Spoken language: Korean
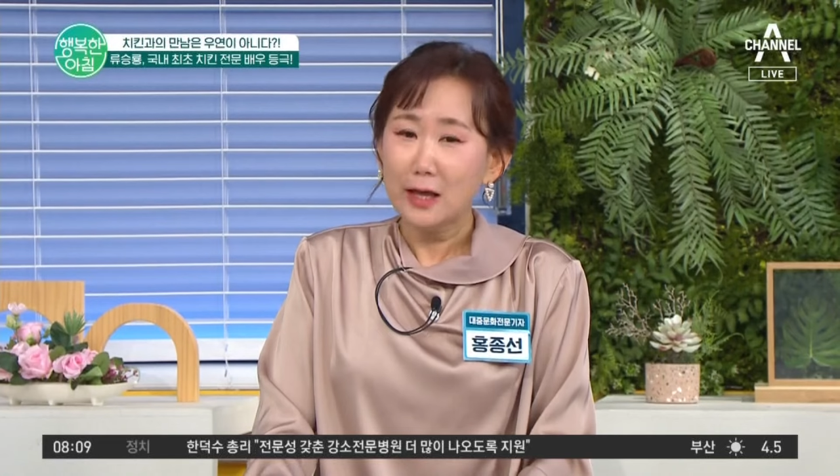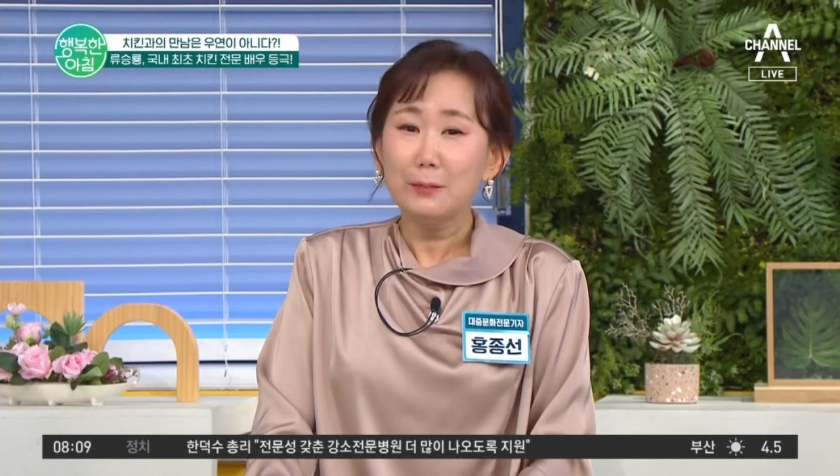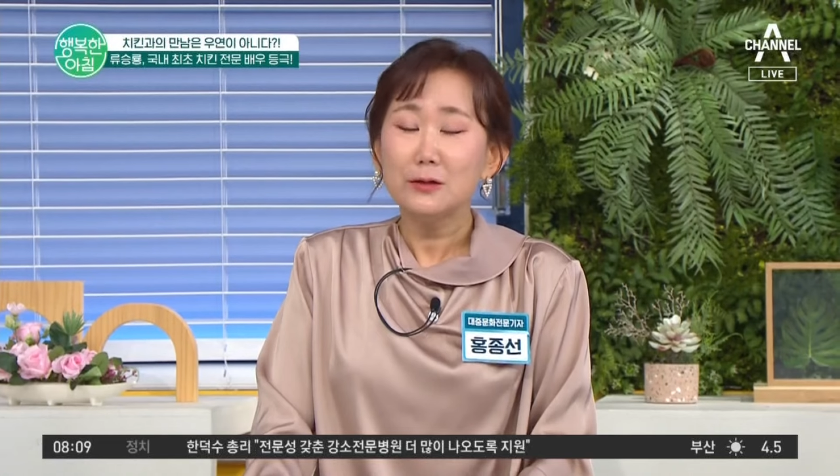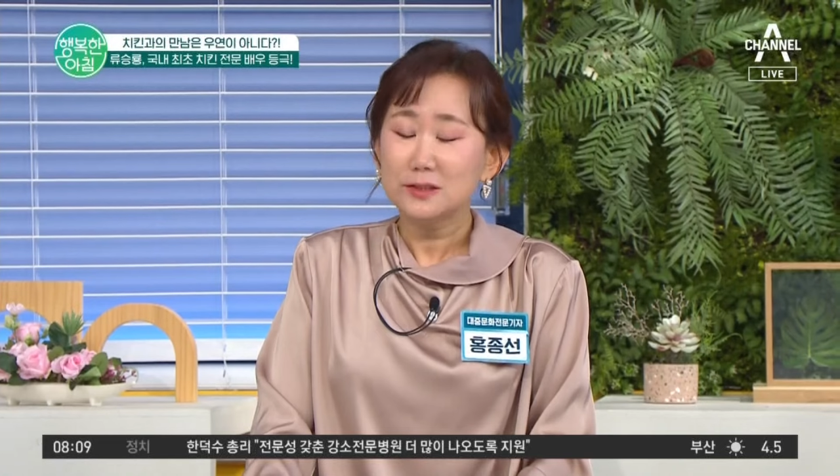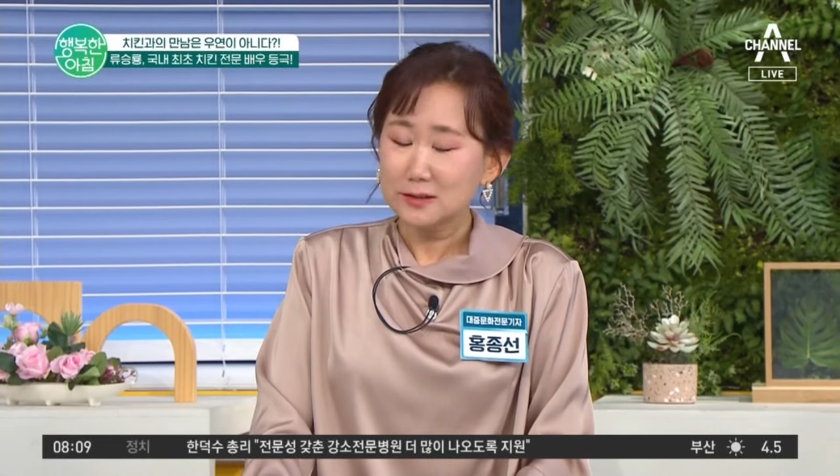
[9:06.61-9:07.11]
네
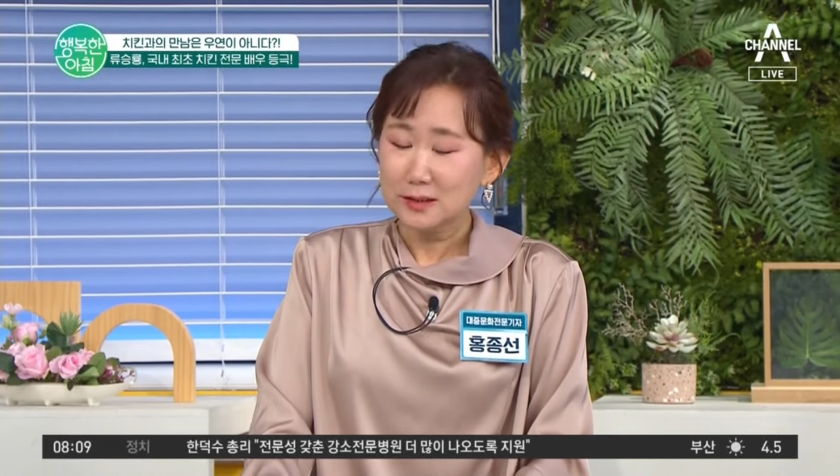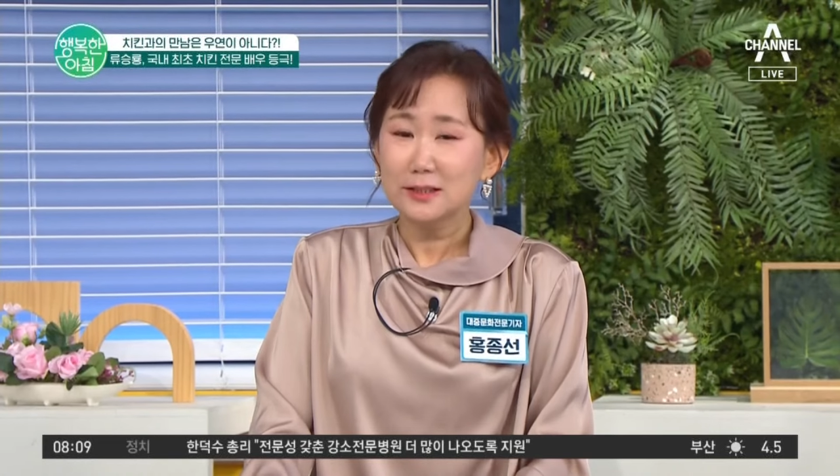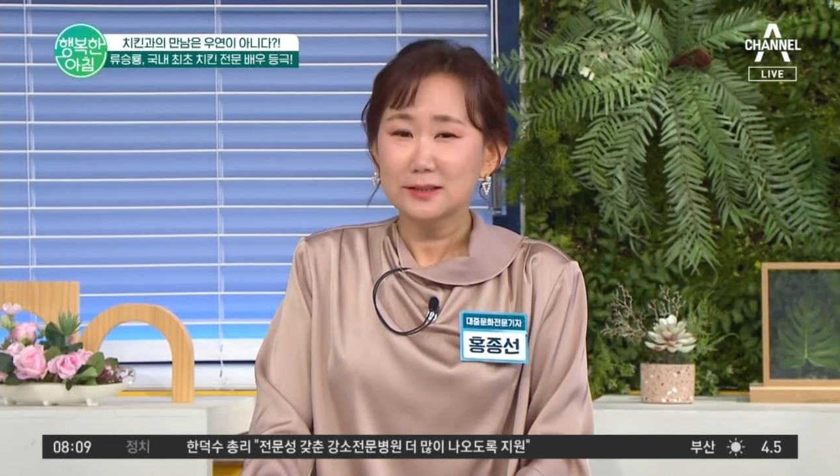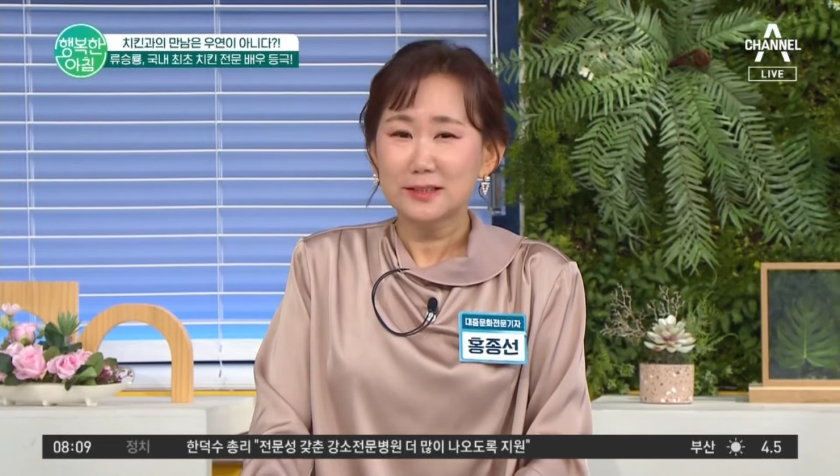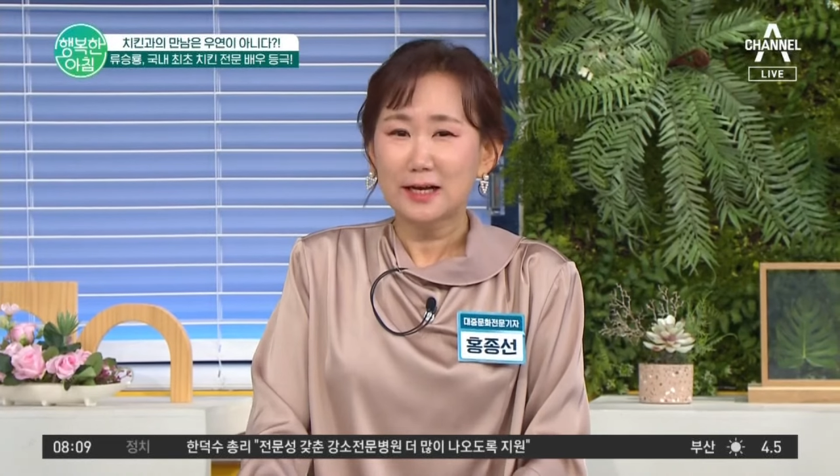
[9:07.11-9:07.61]
번째
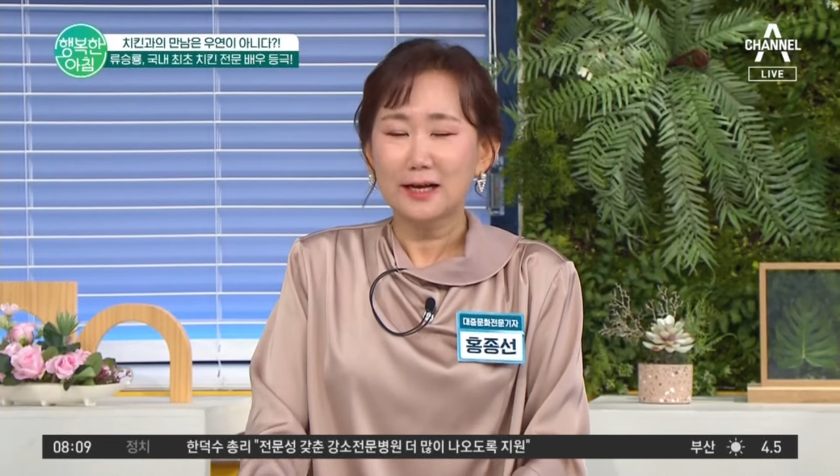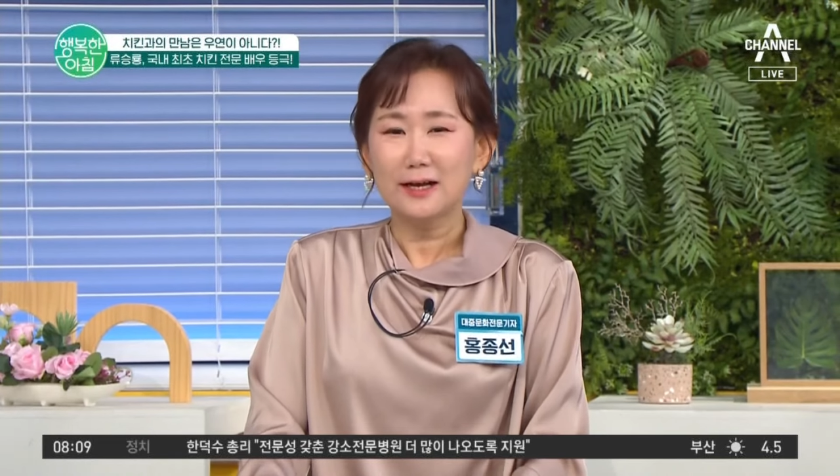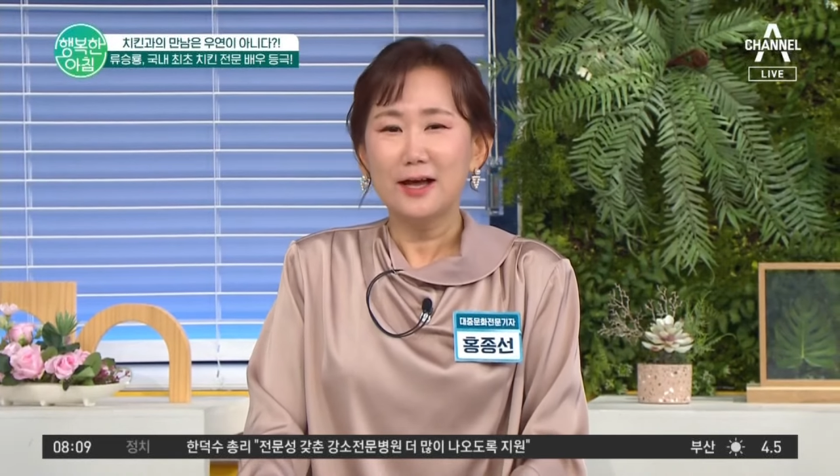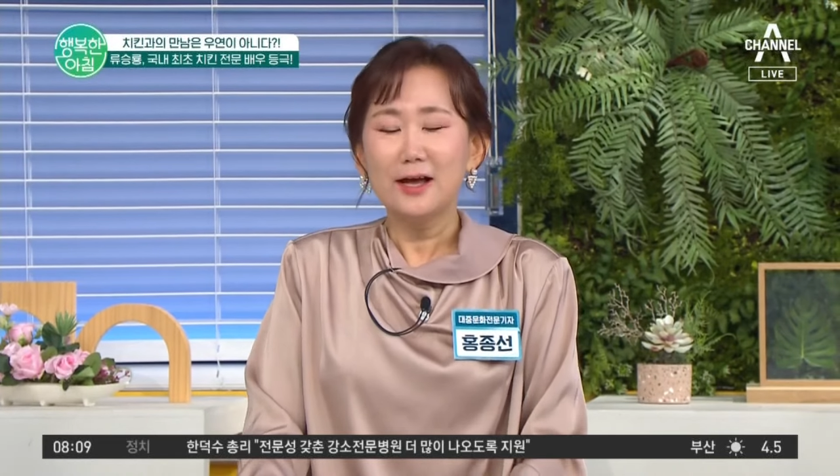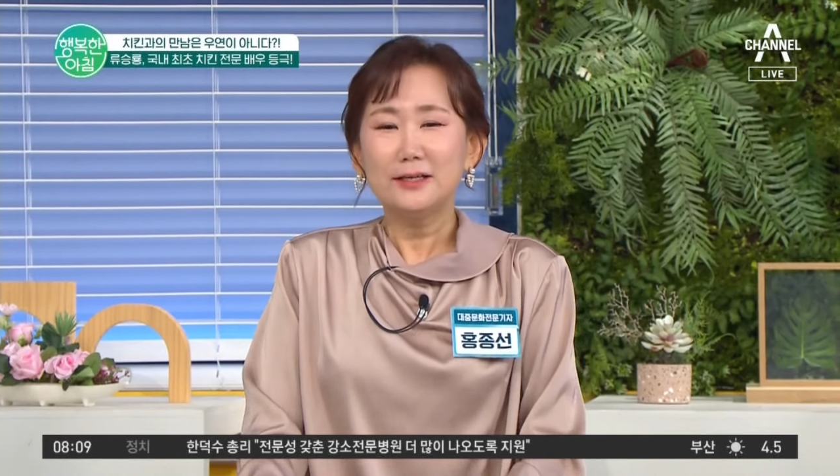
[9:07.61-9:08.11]
치킨작.